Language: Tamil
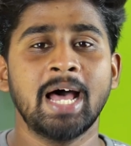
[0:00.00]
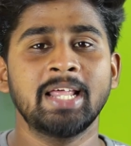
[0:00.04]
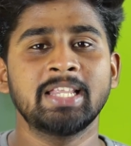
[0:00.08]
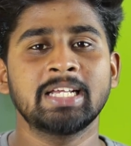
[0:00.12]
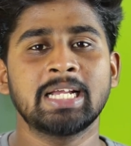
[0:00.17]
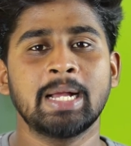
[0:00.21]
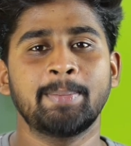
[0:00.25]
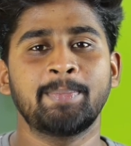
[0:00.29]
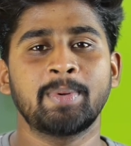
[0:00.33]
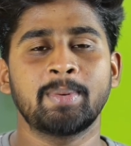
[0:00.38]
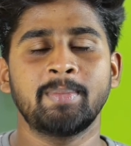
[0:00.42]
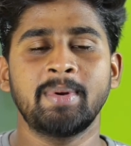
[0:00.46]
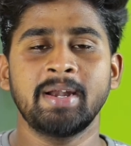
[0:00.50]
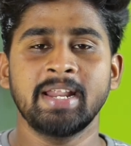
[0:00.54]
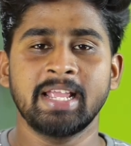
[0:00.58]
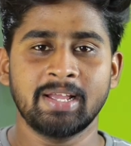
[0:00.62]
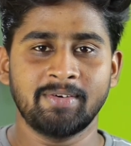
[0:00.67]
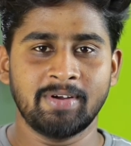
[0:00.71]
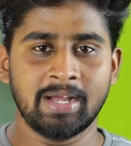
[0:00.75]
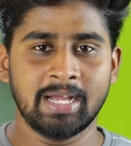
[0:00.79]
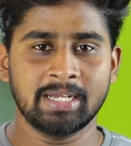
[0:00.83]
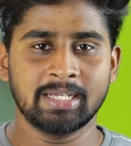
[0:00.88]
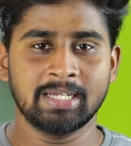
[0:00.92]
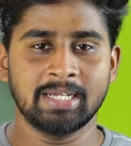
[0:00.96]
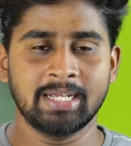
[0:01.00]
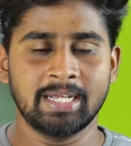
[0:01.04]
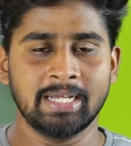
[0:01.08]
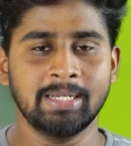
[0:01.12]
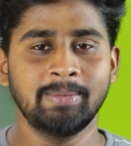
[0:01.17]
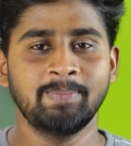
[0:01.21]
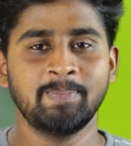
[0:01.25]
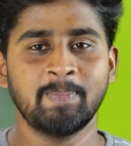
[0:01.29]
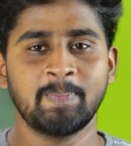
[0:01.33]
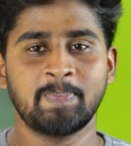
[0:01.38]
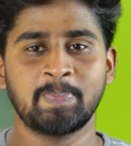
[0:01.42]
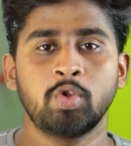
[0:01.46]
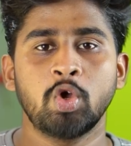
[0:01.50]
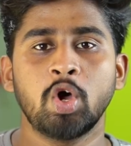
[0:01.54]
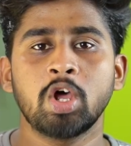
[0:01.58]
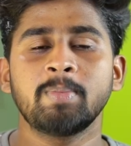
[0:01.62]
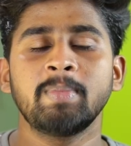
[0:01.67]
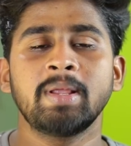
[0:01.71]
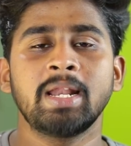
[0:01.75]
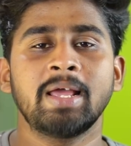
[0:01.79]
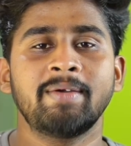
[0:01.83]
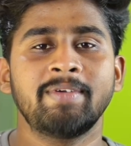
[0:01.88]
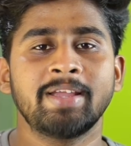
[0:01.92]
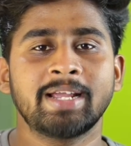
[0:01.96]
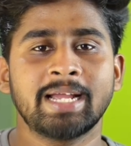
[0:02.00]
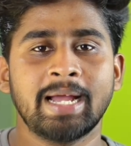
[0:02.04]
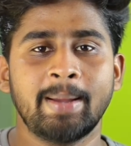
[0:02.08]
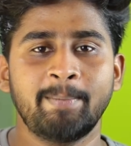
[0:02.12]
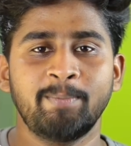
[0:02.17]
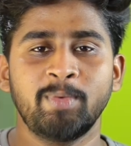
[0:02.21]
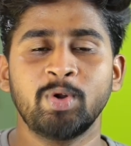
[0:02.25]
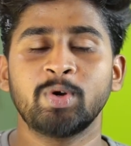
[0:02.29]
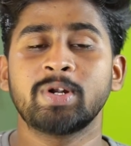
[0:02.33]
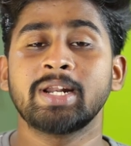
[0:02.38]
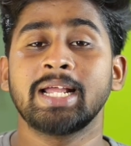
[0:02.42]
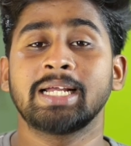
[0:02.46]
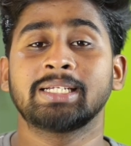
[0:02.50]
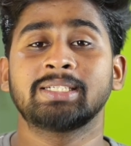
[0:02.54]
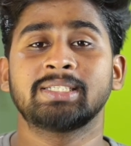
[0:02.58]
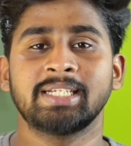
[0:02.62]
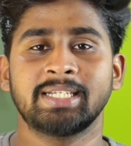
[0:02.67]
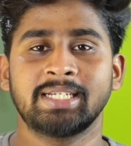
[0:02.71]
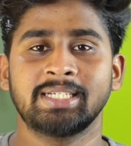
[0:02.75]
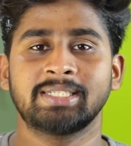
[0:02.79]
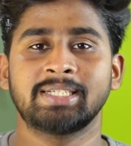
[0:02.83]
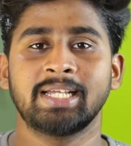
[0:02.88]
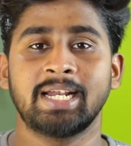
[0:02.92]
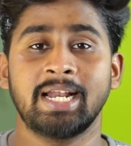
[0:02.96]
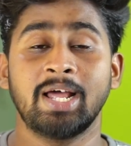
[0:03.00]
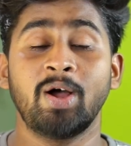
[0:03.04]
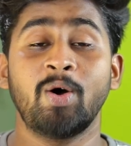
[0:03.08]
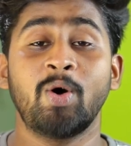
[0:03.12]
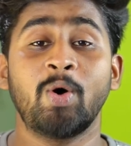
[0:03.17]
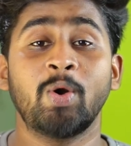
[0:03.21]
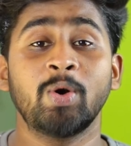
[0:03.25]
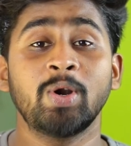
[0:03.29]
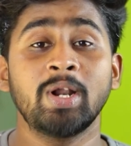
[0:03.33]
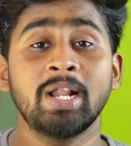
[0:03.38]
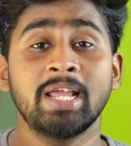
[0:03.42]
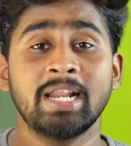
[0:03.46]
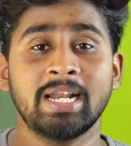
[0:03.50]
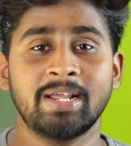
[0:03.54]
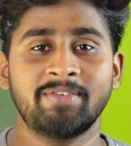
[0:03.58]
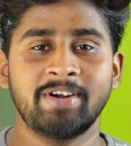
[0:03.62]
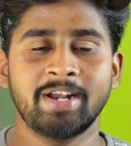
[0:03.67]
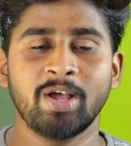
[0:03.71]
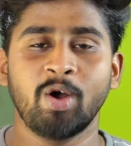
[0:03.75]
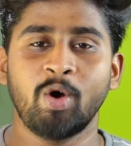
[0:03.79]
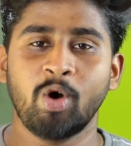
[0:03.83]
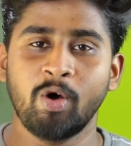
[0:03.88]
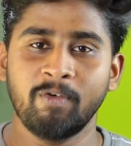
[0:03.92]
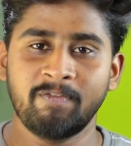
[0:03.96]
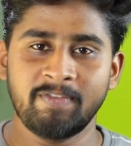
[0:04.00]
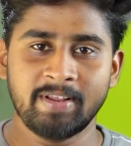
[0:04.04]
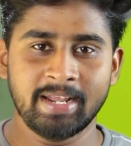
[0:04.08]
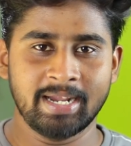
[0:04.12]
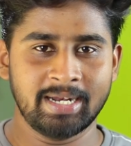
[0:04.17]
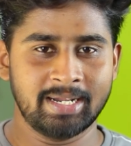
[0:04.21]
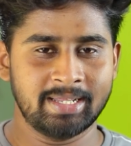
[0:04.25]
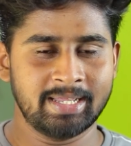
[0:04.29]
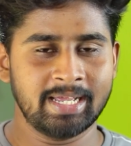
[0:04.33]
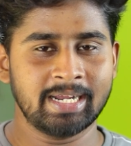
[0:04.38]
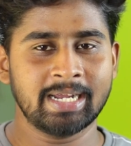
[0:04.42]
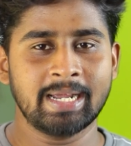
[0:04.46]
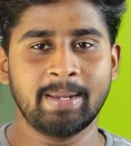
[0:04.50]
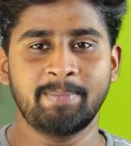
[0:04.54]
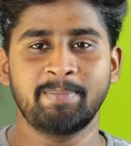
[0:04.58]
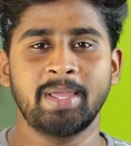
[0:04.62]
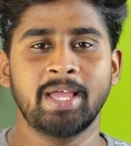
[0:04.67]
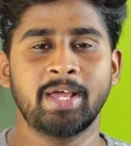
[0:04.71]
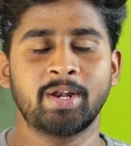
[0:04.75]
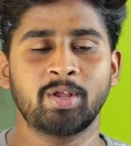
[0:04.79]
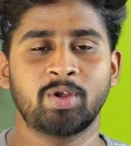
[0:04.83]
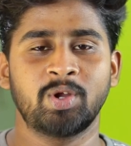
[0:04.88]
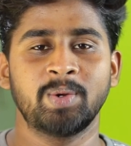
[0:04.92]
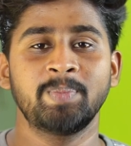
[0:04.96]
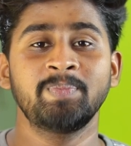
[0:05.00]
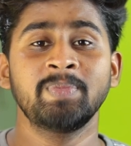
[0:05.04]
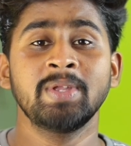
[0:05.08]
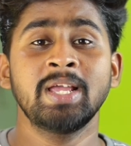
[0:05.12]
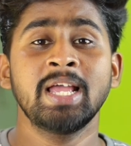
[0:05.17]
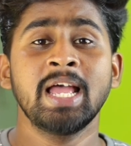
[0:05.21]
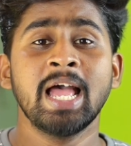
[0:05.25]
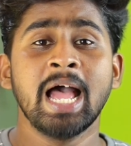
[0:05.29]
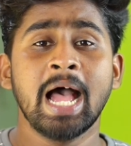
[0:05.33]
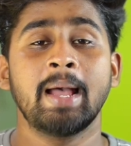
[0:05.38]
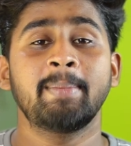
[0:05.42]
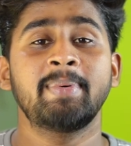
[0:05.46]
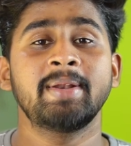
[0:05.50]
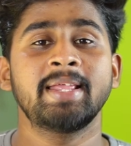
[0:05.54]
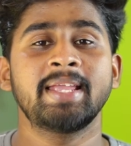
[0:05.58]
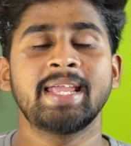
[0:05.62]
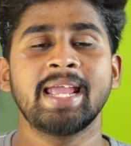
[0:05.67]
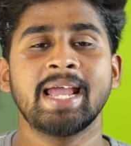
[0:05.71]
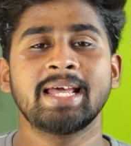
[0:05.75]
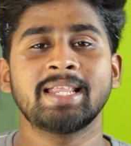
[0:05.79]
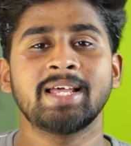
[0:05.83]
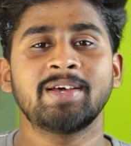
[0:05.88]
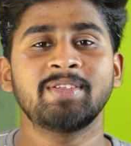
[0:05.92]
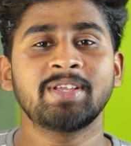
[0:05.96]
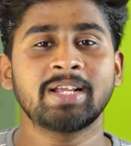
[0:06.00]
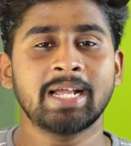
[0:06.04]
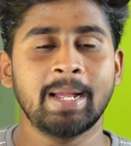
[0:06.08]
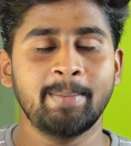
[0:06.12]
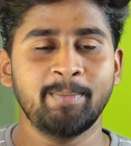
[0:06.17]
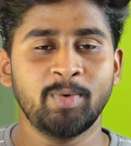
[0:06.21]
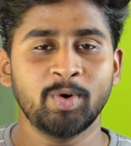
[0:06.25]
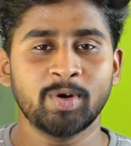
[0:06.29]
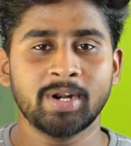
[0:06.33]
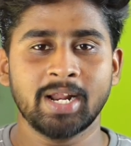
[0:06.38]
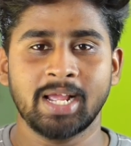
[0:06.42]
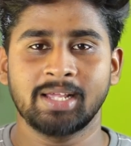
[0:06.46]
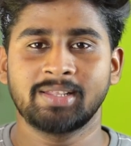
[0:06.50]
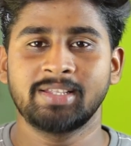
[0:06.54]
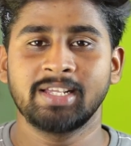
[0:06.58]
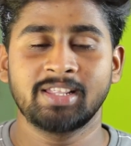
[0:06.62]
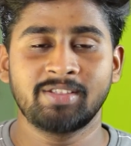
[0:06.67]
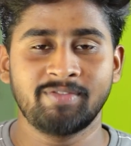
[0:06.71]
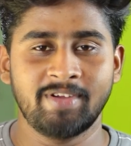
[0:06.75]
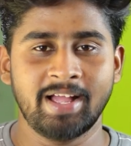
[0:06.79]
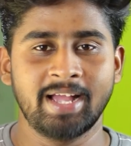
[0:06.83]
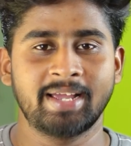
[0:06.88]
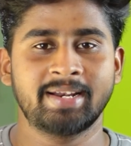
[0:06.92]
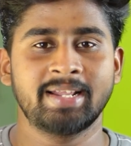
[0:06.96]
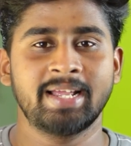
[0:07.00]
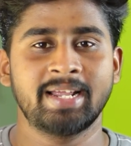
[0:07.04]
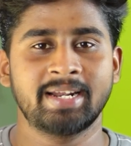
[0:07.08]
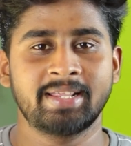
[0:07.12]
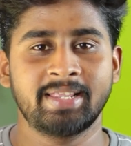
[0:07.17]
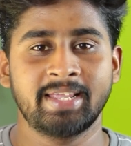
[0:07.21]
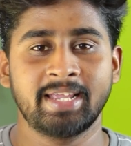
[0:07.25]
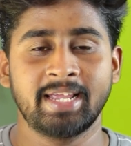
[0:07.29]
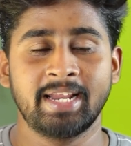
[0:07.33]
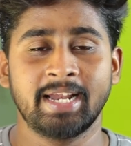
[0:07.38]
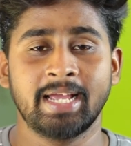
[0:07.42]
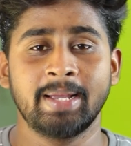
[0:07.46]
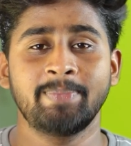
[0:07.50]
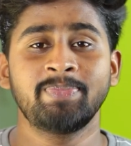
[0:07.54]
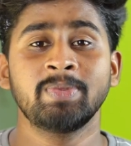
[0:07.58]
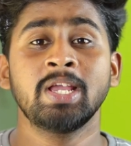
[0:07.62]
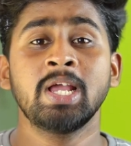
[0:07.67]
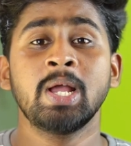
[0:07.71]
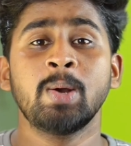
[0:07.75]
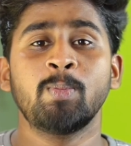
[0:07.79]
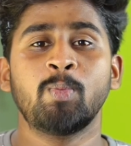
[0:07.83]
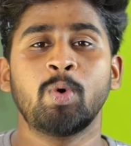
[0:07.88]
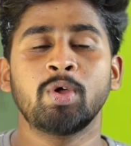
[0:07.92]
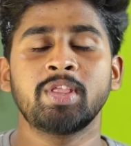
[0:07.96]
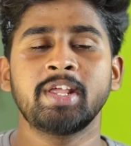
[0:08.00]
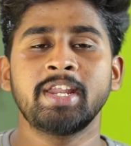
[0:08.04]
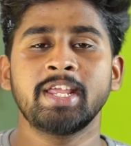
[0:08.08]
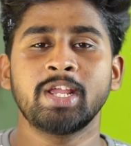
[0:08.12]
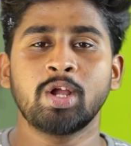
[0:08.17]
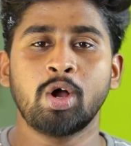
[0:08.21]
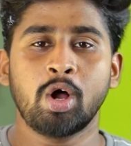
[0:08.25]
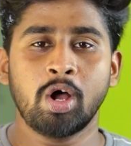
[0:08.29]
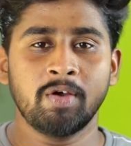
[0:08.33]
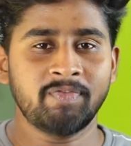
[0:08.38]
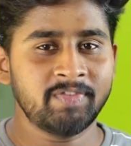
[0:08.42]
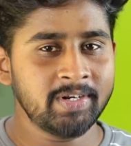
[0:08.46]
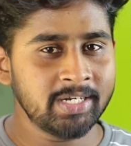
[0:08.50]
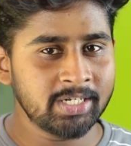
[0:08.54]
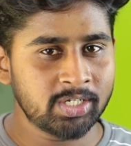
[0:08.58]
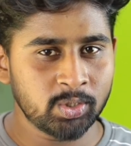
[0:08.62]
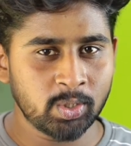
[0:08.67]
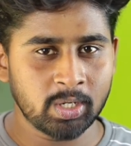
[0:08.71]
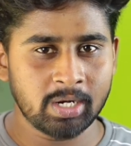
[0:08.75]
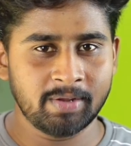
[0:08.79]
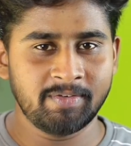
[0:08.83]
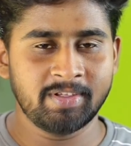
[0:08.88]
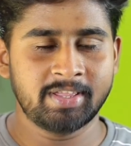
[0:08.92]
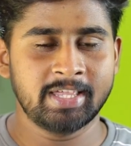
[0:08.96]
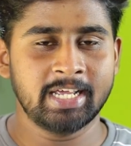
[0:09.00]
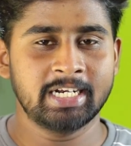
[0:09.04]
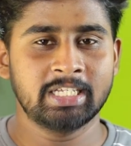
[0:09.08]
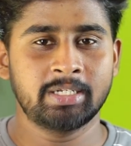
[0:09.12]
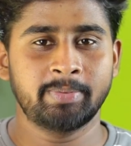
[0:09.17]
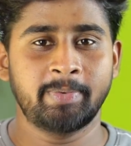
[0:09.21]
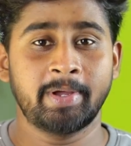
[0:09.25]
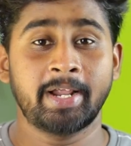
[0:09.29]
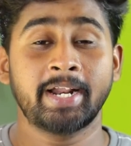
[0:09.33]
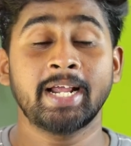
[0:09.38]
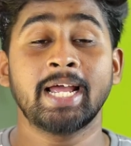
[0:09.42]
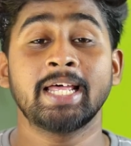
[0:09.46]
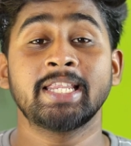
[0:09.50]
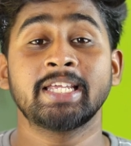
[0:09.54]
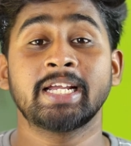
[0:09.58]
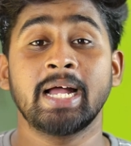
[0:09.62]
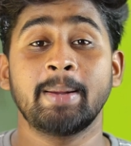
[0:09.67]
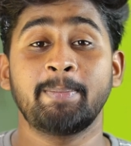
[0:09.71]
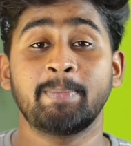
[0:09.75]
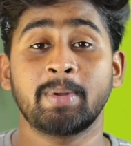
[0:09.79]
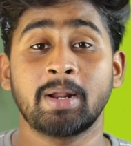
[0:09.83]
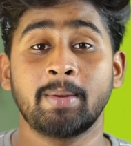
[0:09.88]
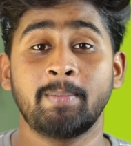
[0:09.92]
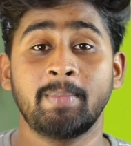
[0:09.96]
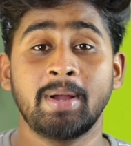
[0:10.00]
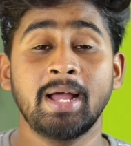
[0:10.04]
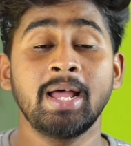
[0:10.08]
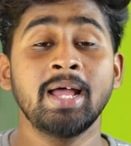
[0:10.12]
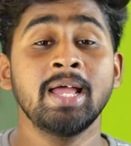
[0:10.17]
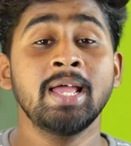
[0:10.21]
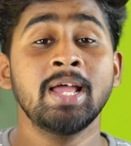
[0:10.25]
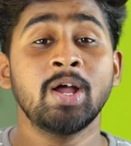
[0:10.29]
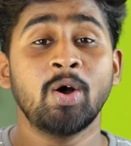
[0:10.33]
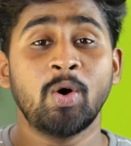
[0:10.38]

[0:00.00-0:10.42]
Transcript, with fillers: அதுக்கப்புறமா நீங்கள் வாங்குங்க நார்மலாகவே கம்ப்யூட்டர் ஆக்சசரிஸ் எல்லாம் ஆன்லைனில் ஆன்லைனை விட ஆஃப்லைனில் தான் கம்மியாக இருக்கும் அப்போ நீங்கள் ஏதாவது கம்ப்யூட்டர் ஆக்சைஸ் வாங்குறா இருந்தீங்கன்னா முதல் நீங்கள் ஆஃப்லைன் ஸ்டோரில் விசாரிச்சு பாருங்கள் அதுக்கப்புறமா